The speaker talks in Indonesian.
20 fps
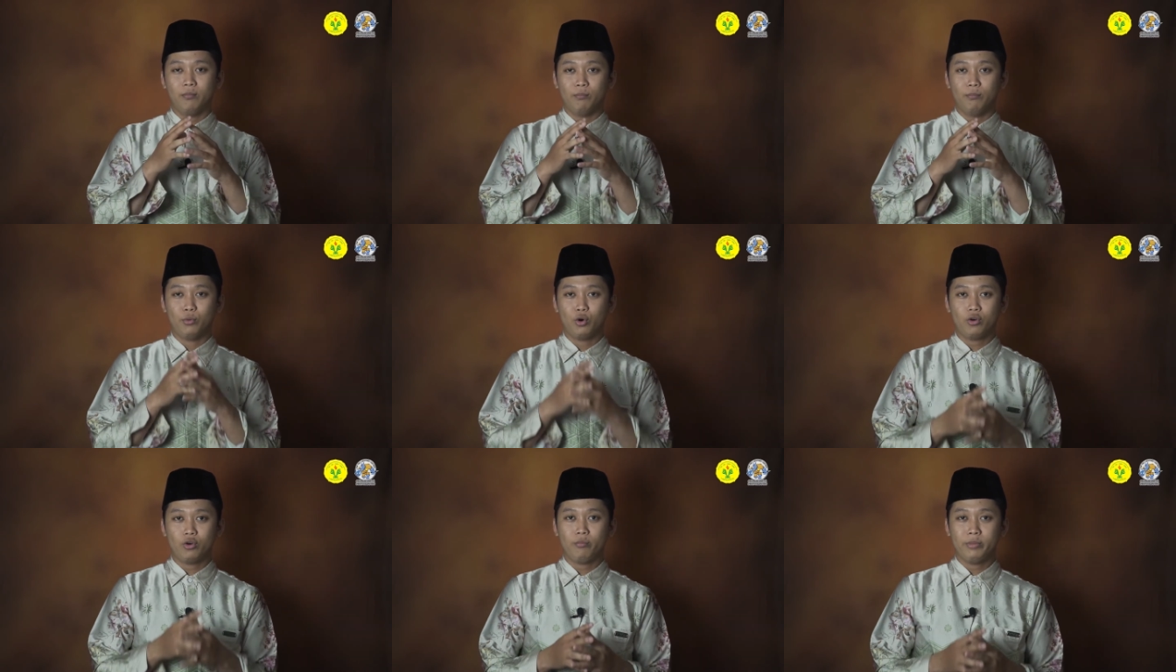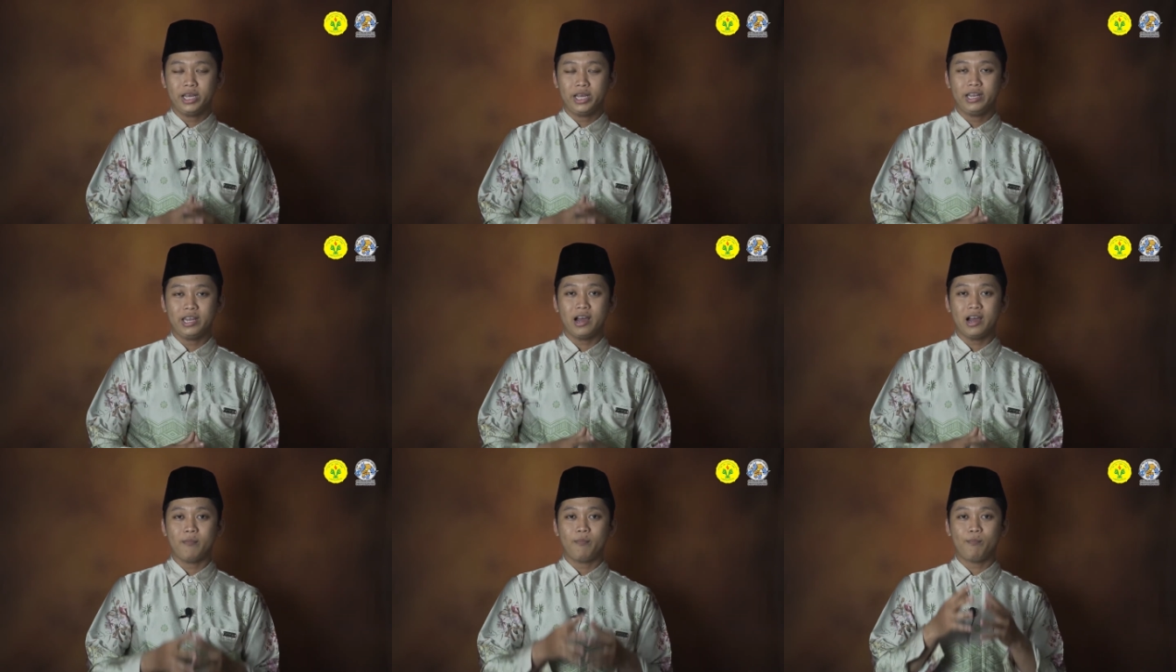mukmin
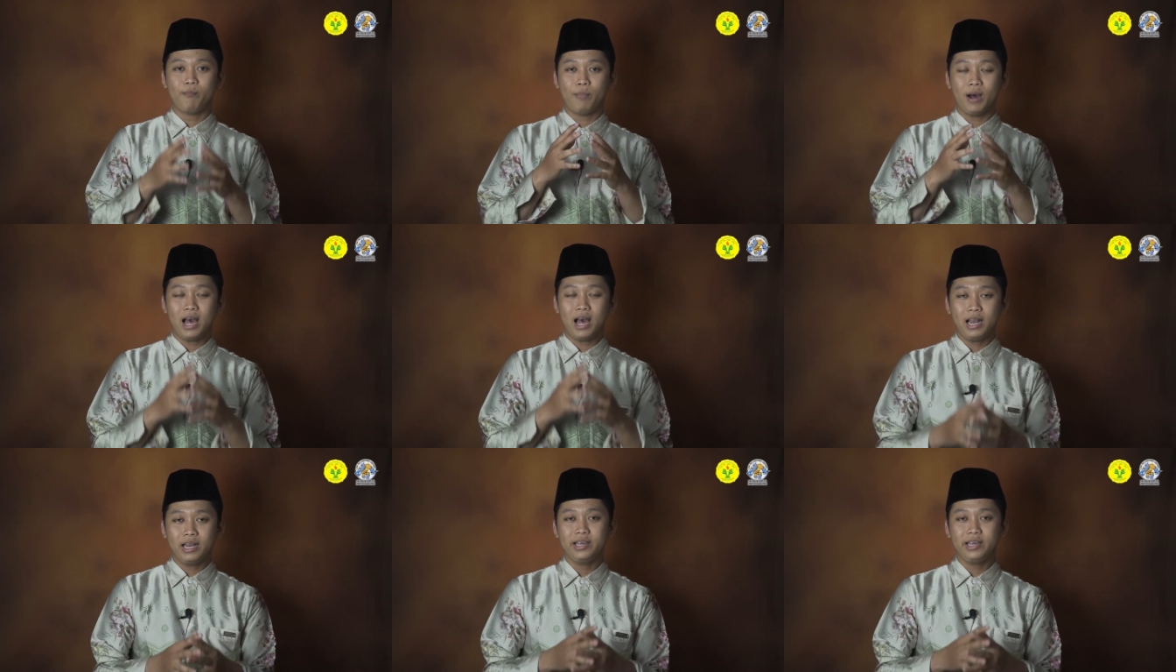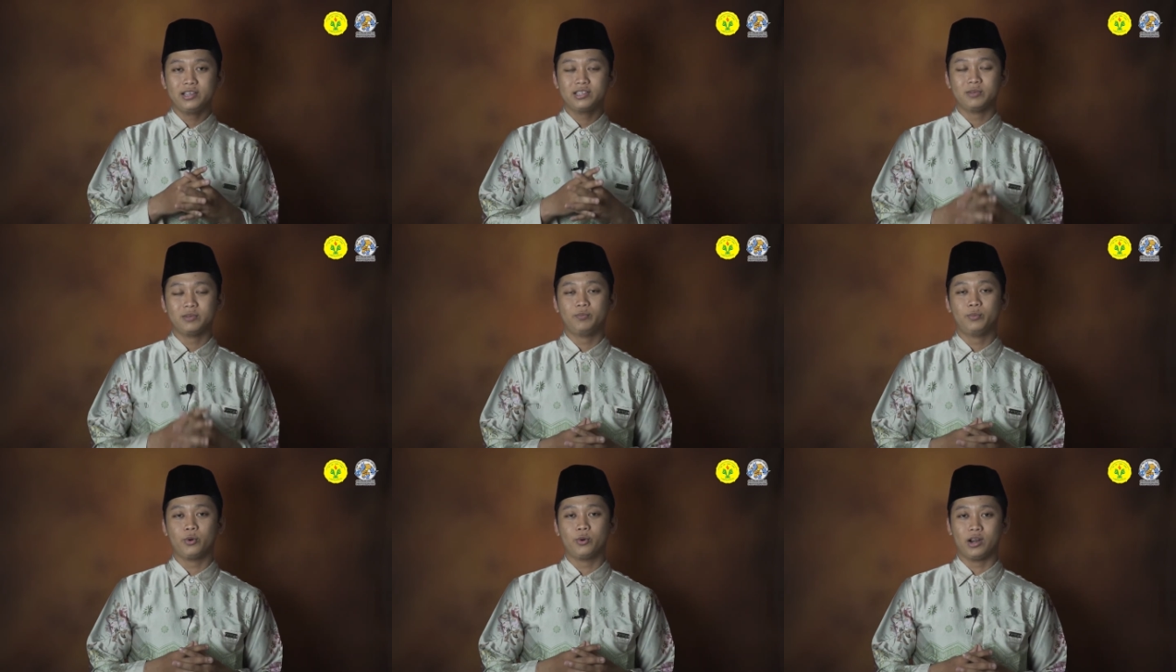yang paling
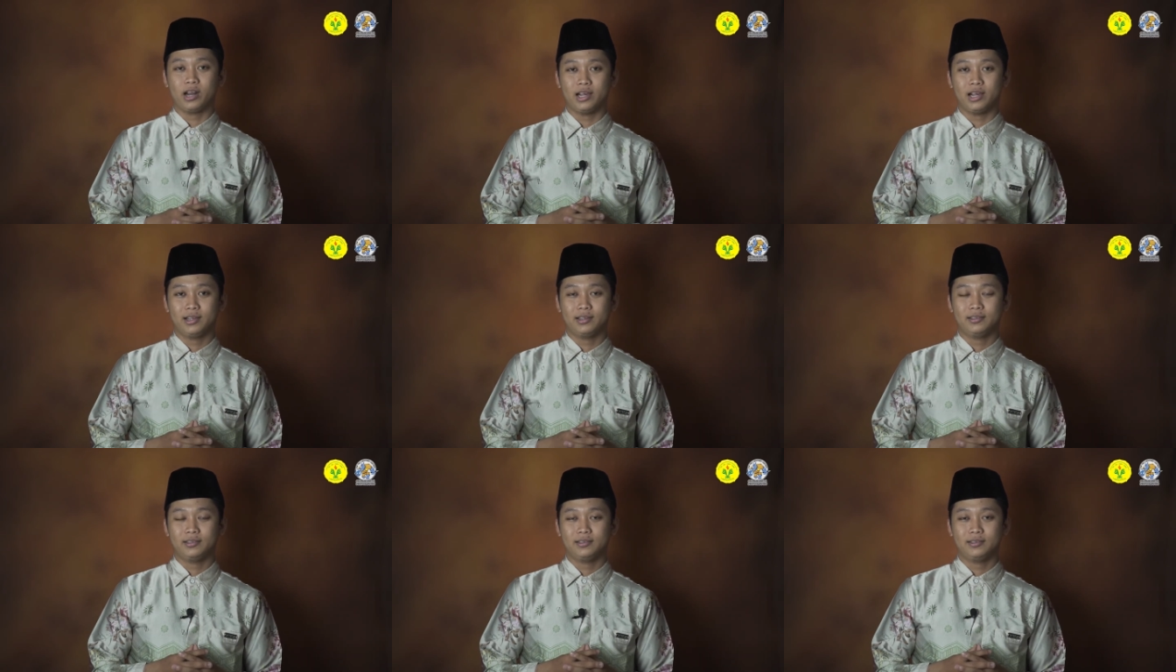sempurna